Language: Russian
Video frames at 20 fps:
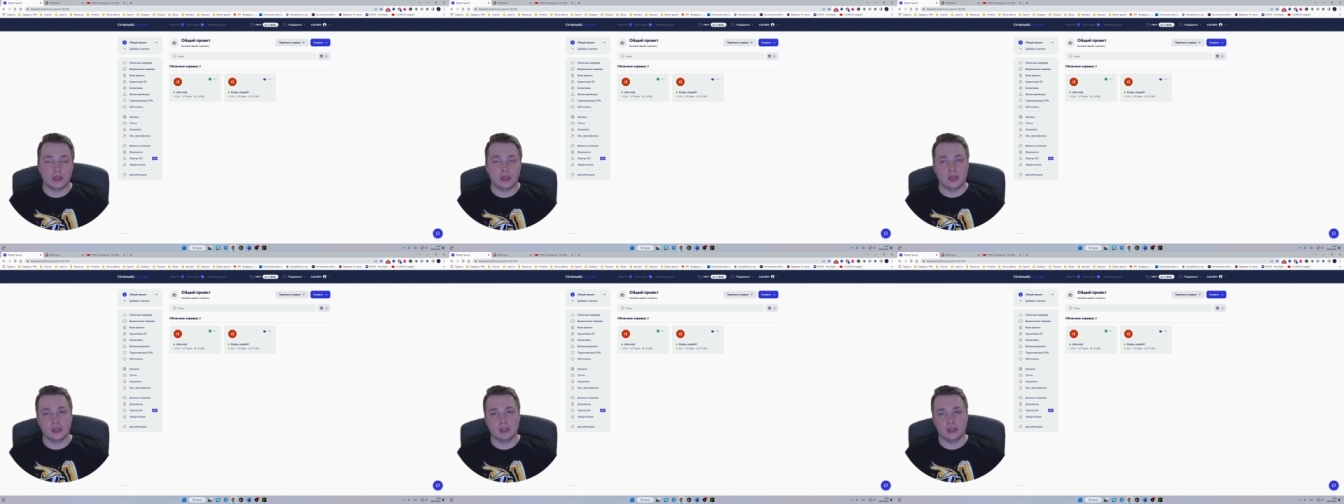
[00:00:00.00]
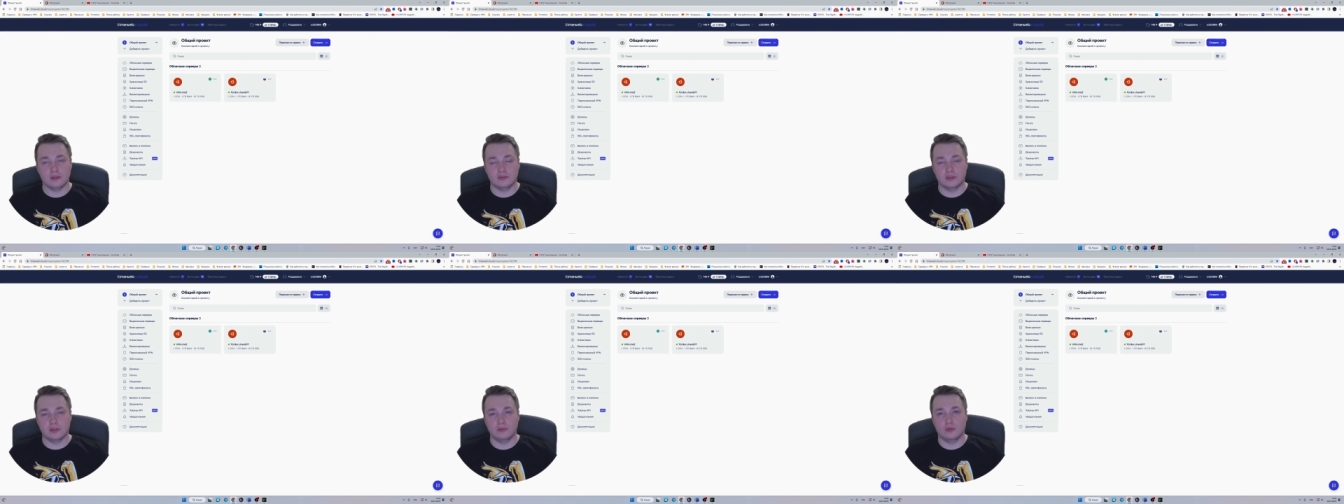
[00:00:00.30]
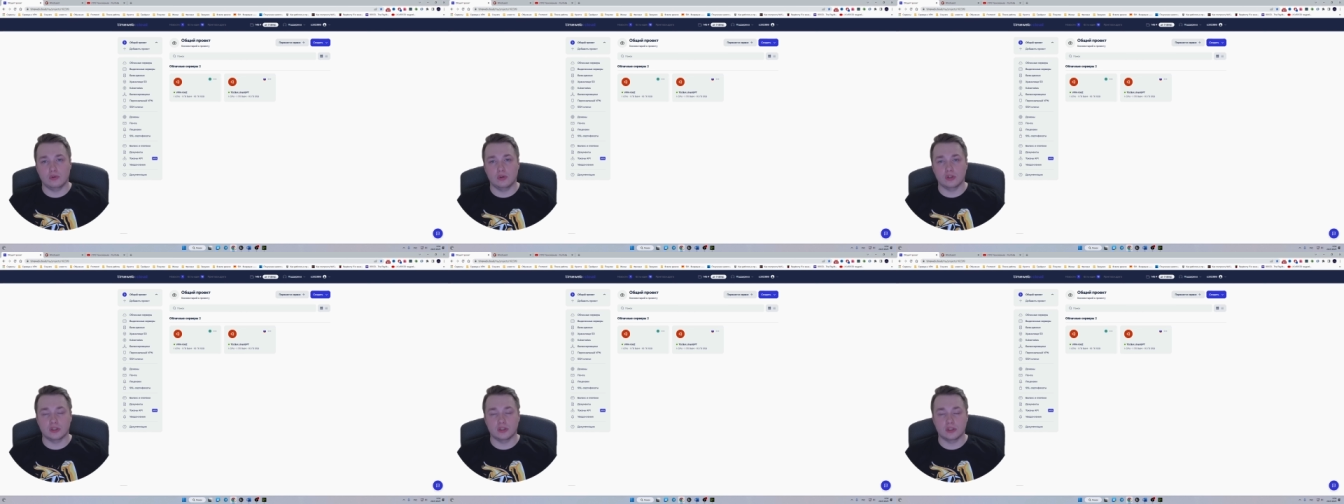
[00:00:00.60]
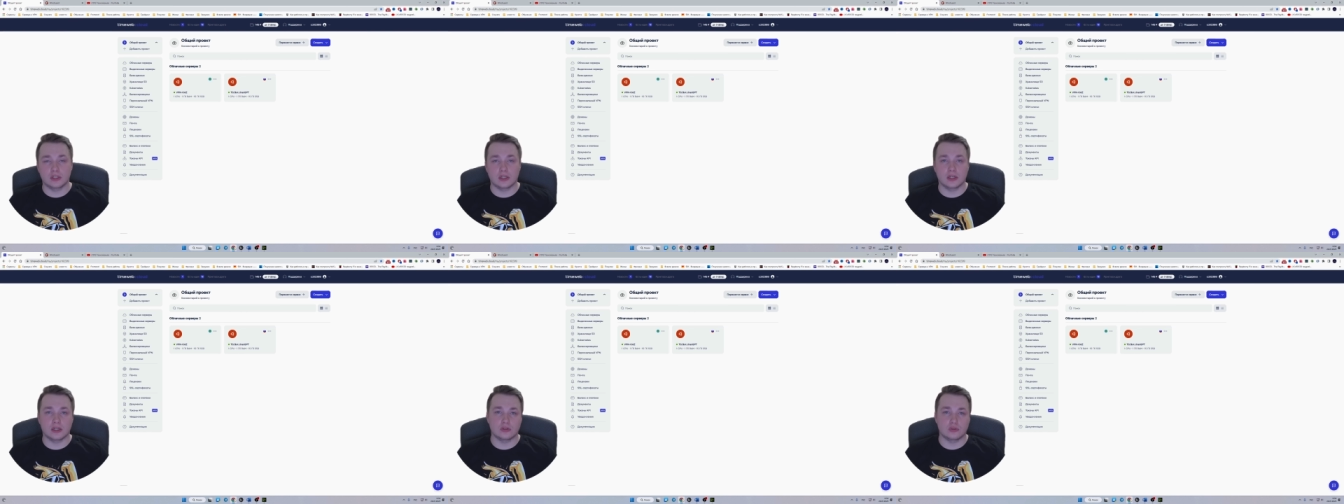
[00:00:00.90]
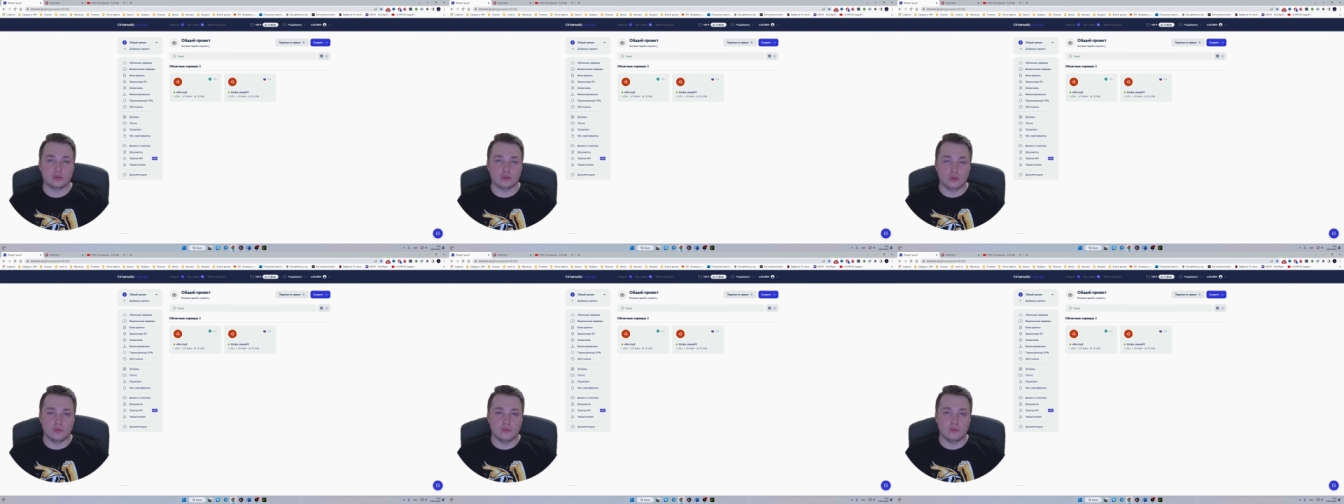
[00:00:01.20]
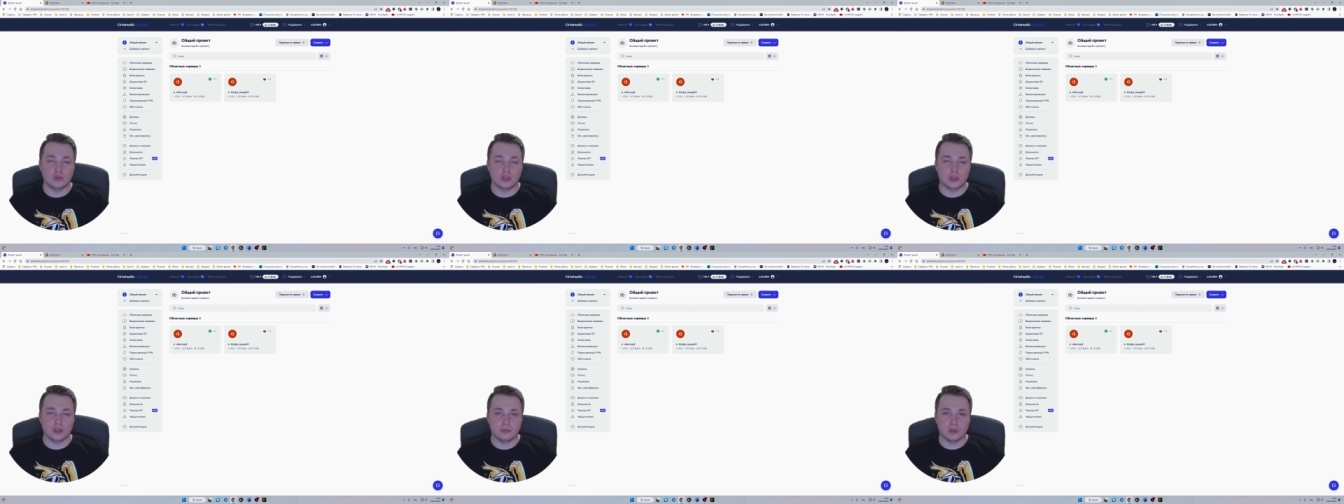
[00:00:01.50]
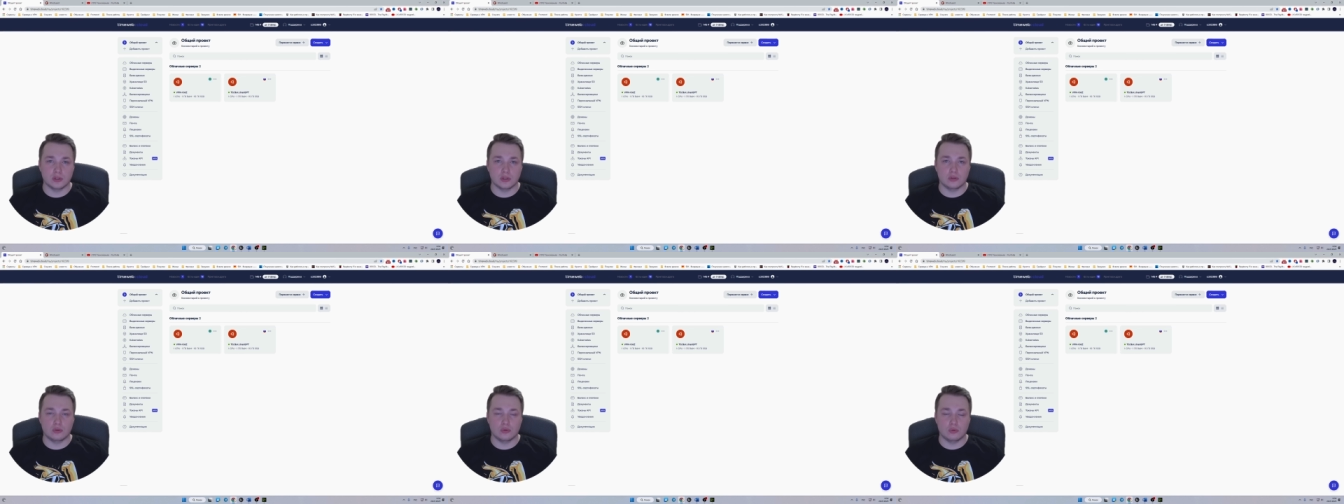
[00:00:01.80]
И это всего лишь за
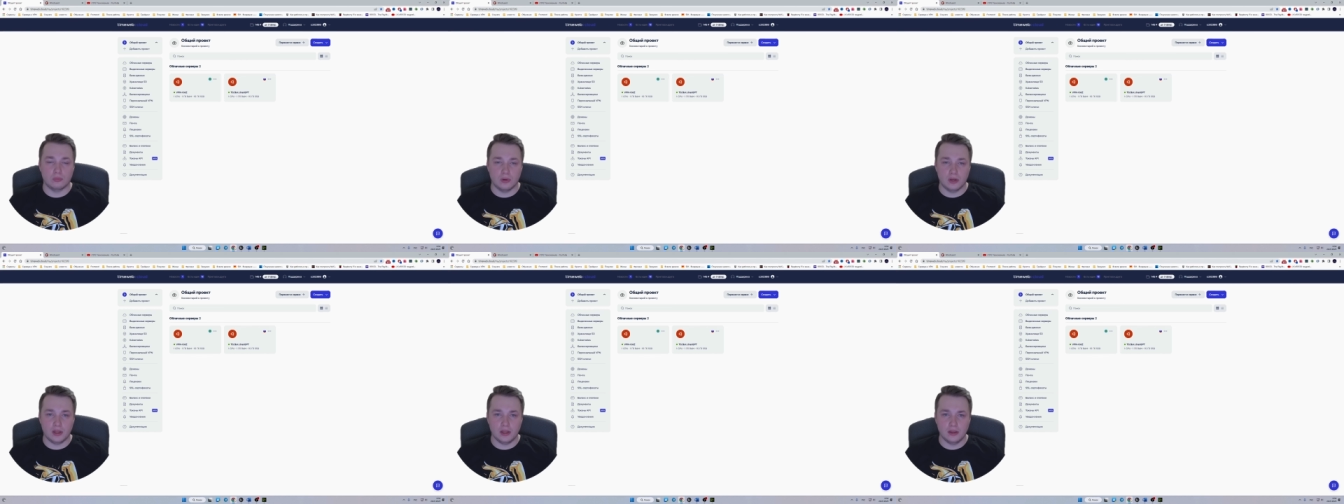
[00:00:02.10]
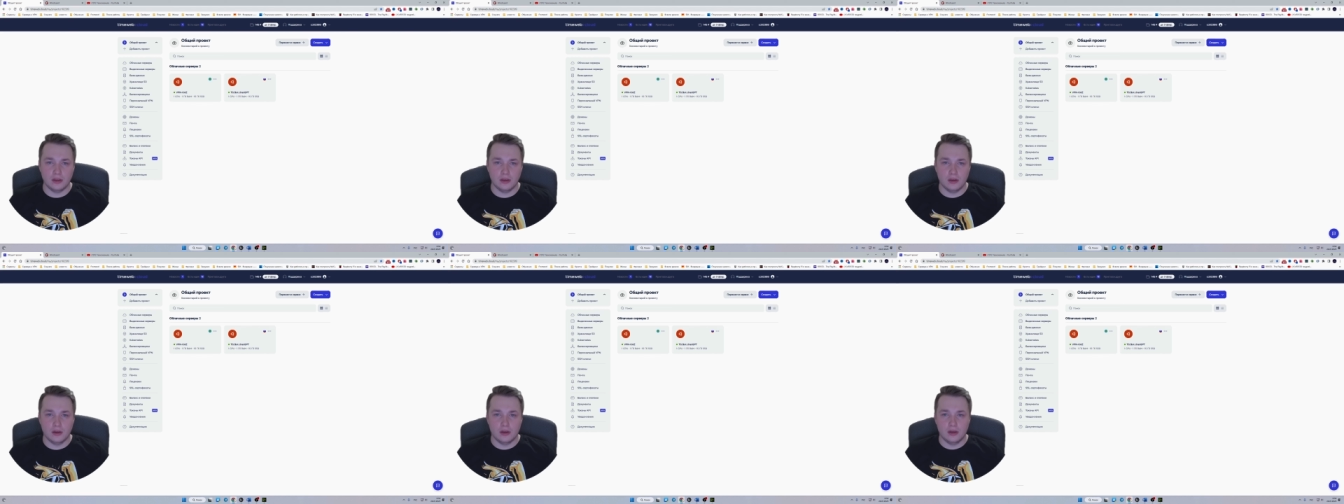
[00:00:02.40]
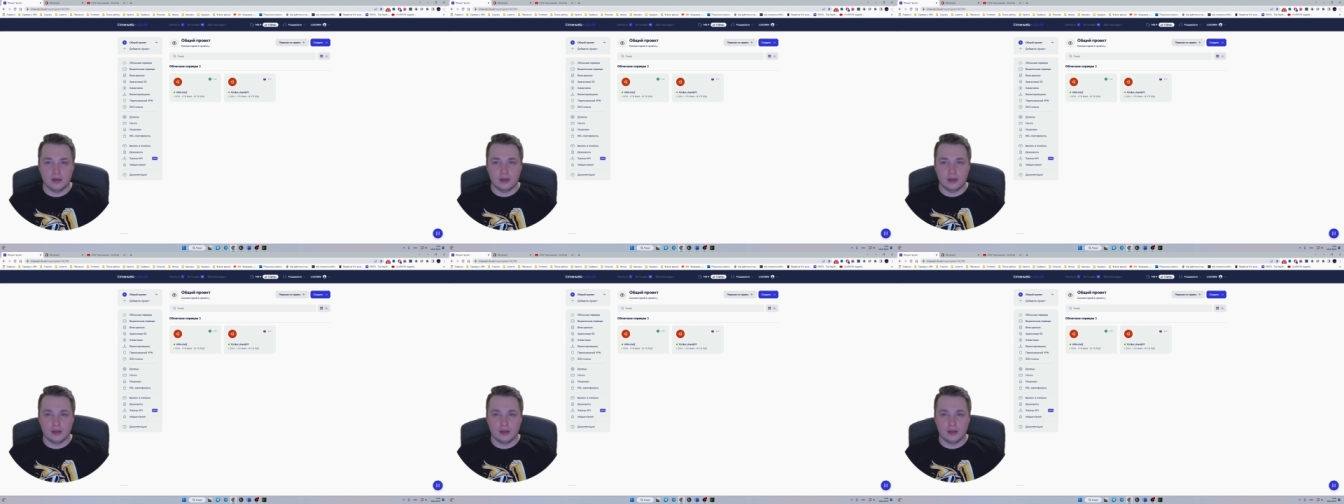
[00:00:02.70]
180 рублей.